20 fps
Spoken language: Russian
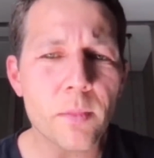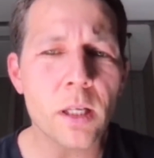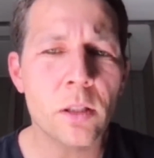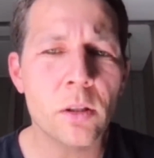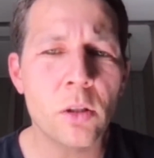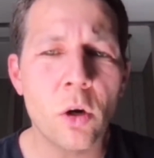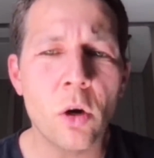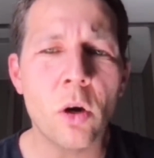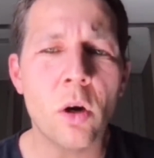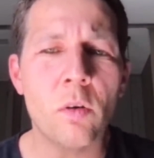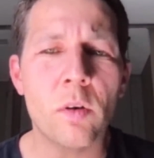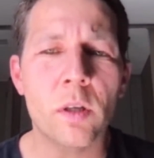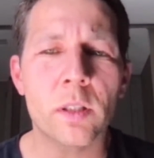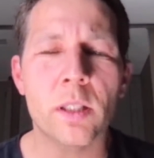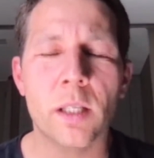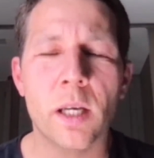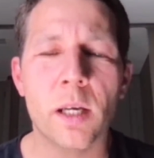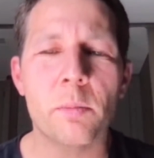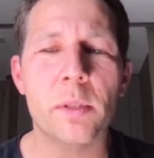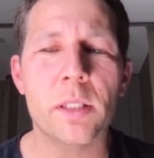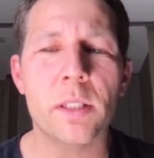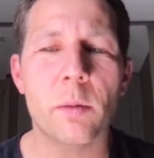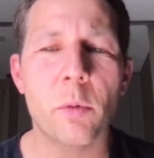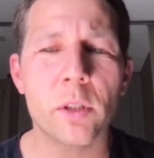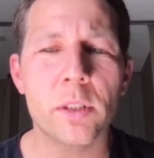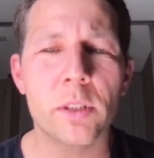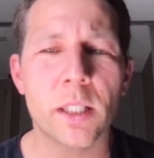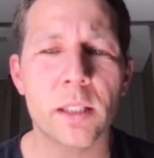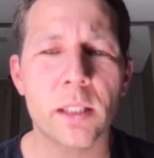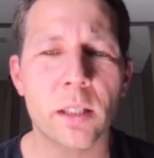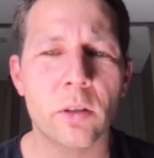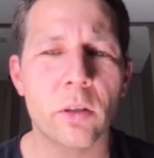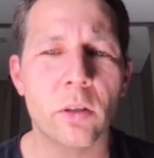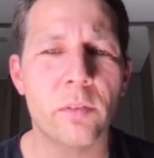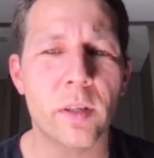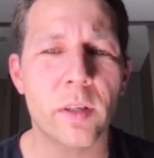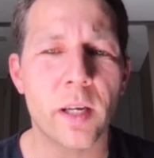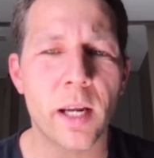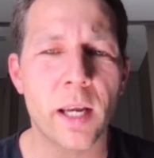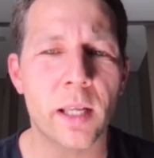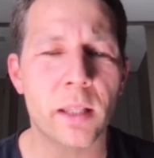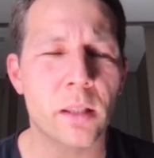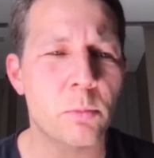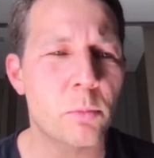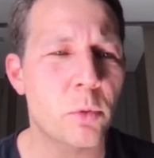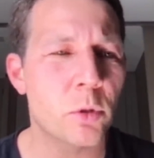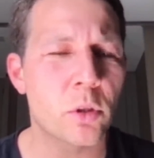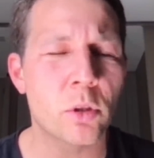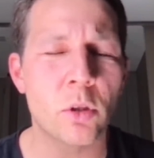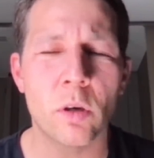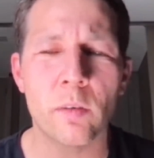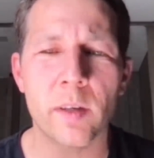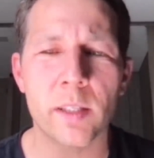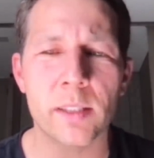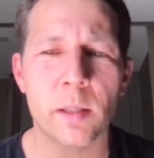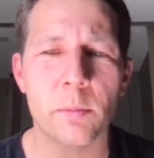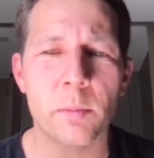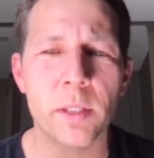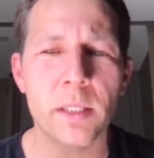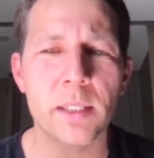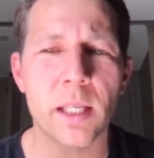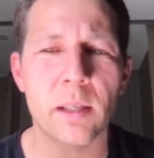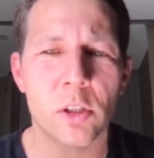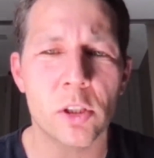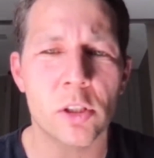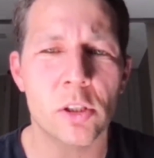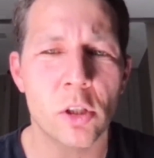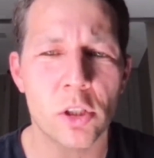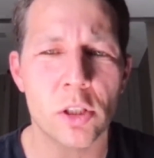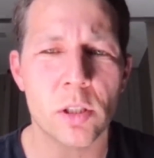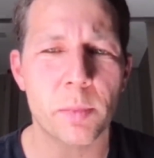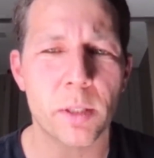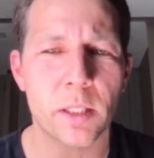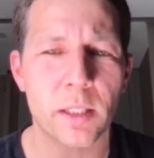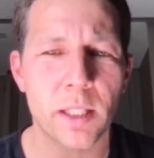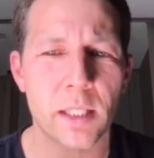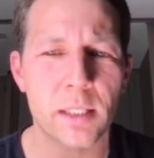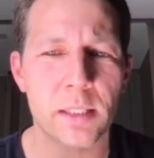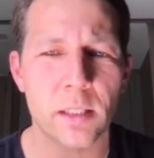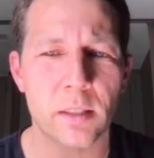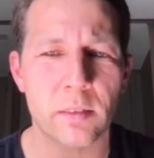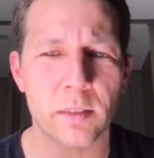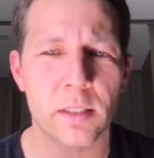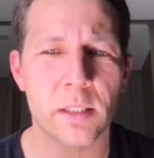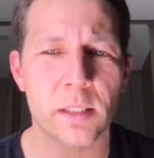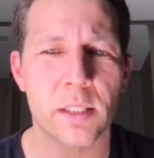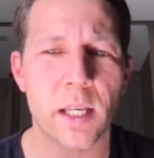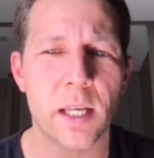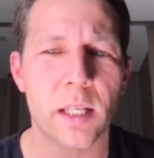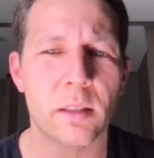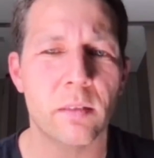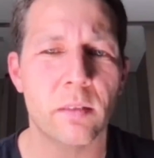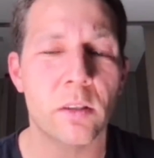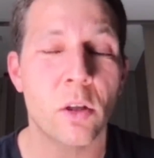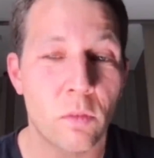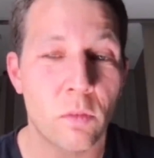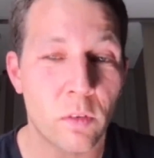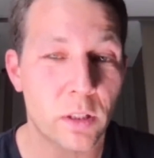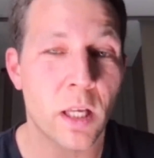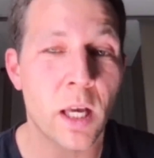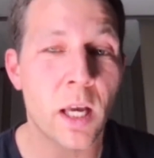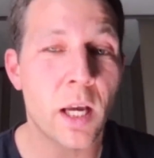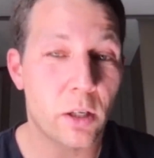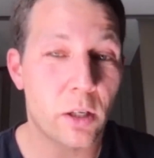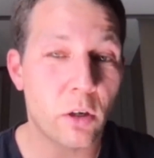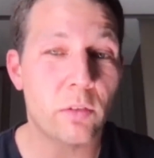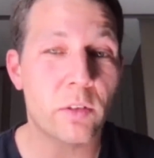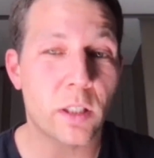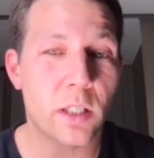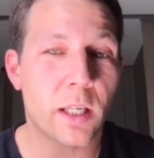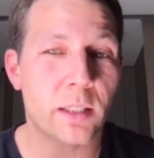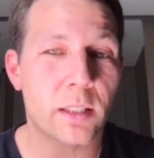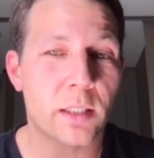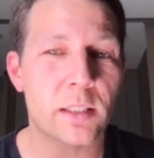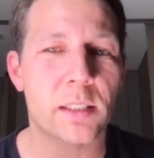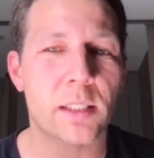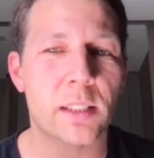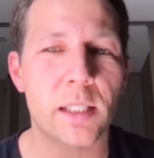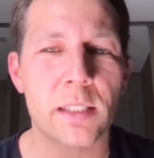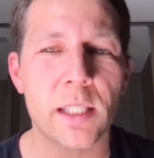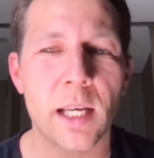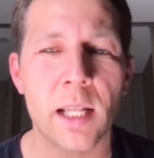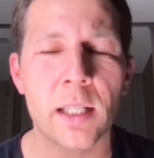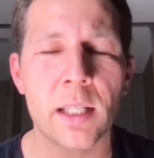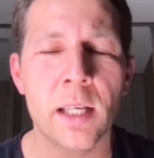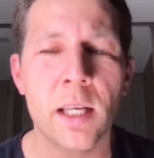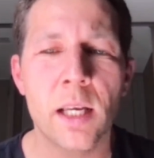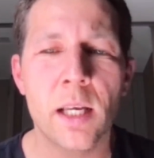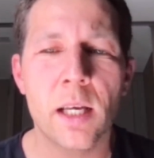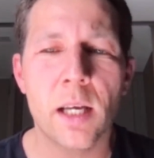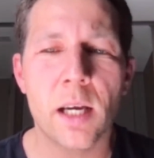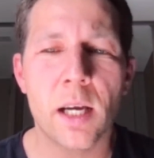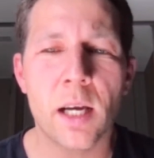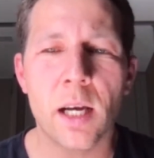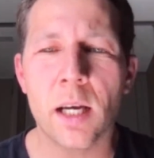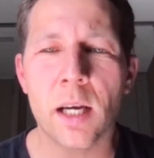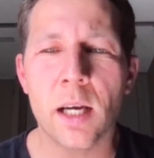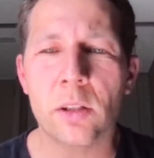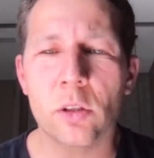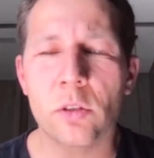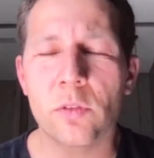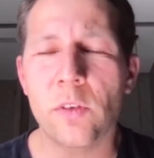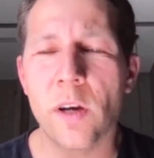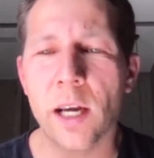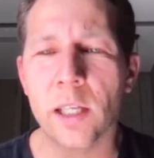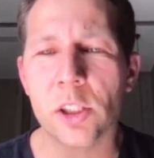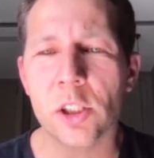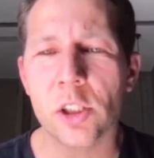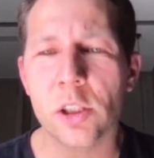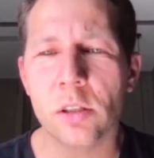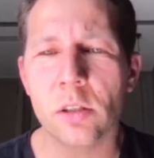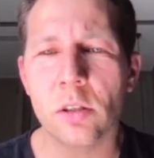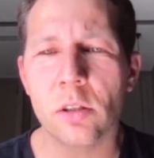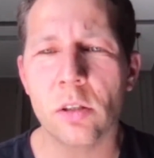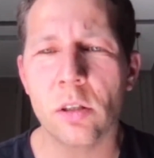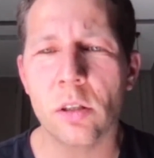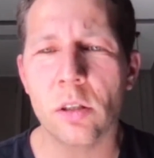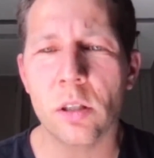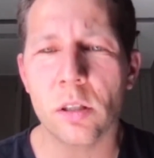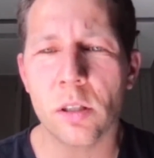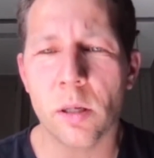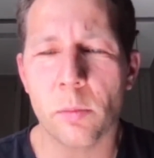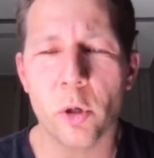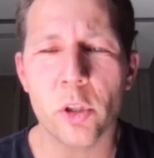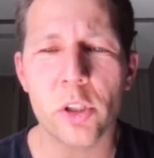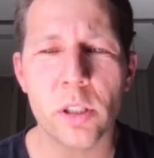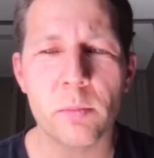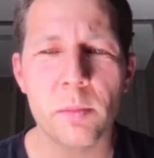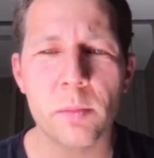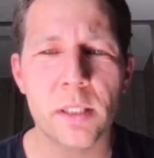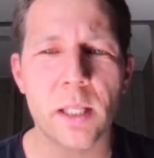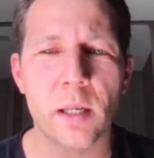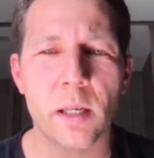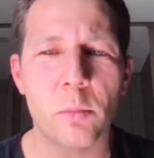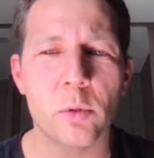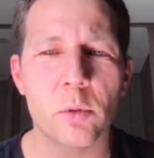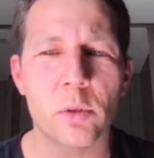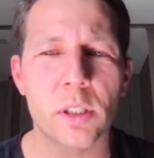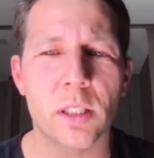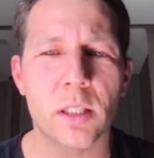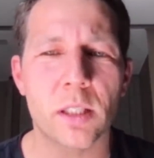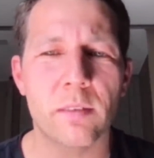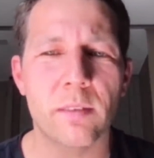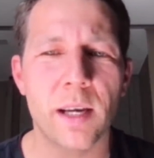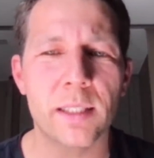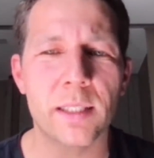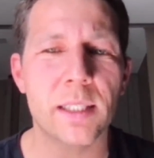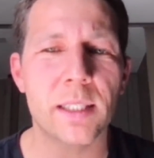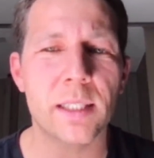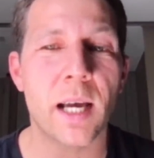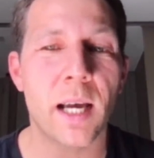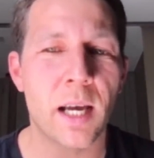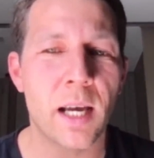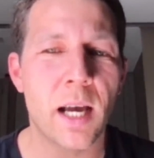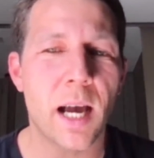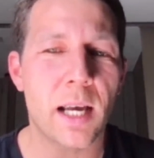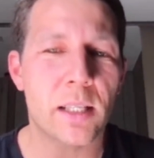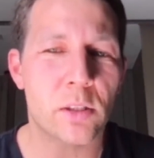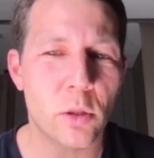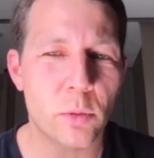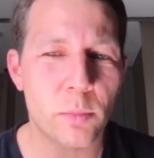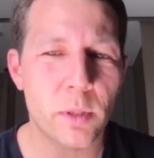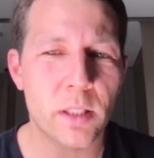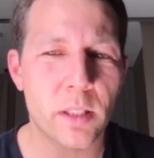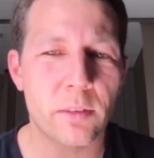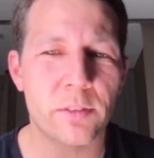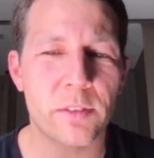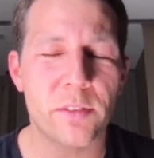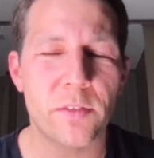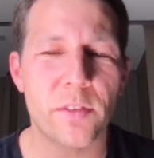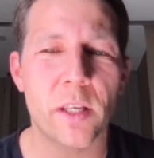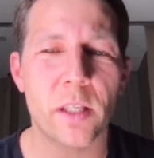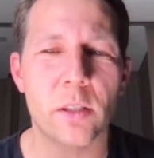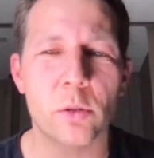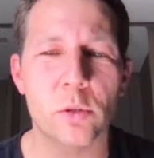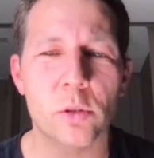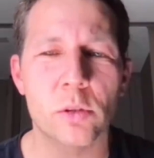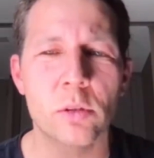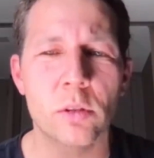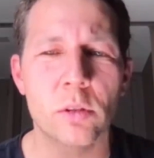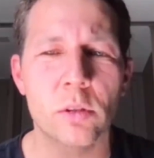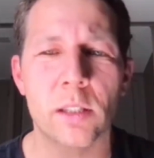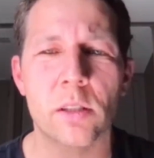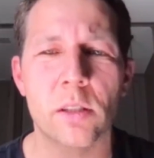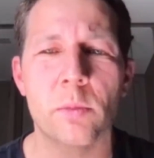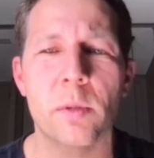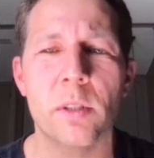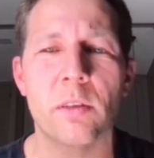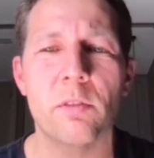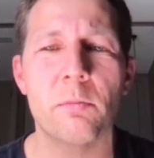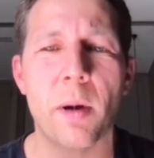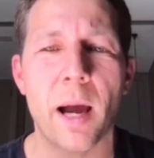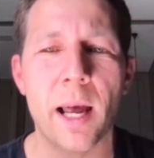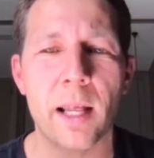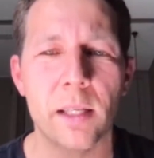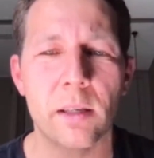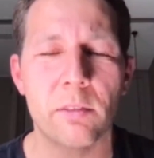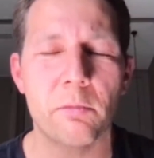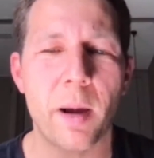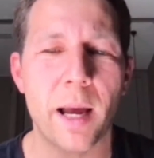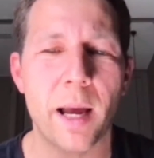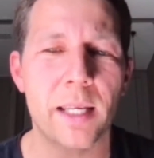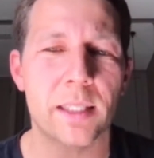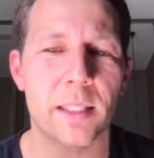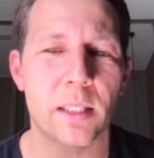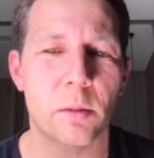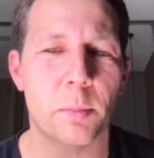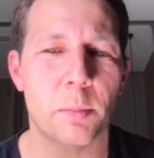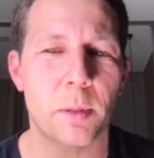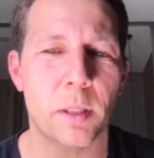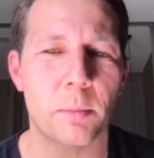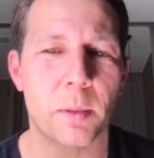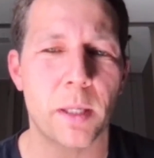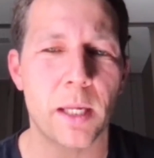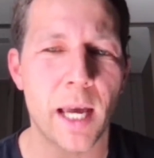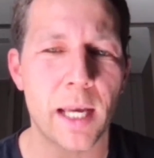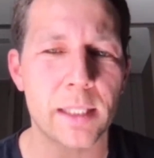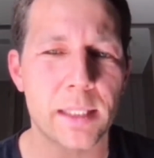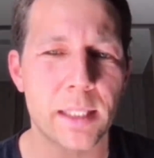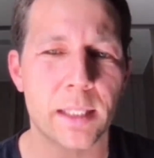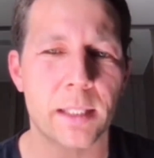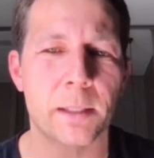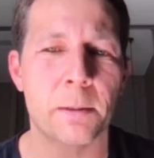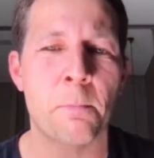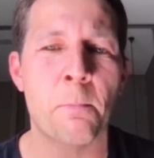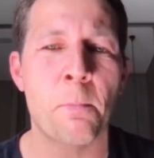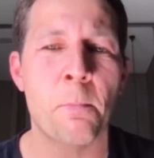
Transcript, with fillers: но вот а, безработица это такое, вероятно, будет новое событие, его сложно прогнозировать из-за этого. Но вот ровно как ты сказал, а, тот факт, что рабочие места будут закрываться, особенно в сфере услуг, особенно в, мал- в маленьких предприятиях,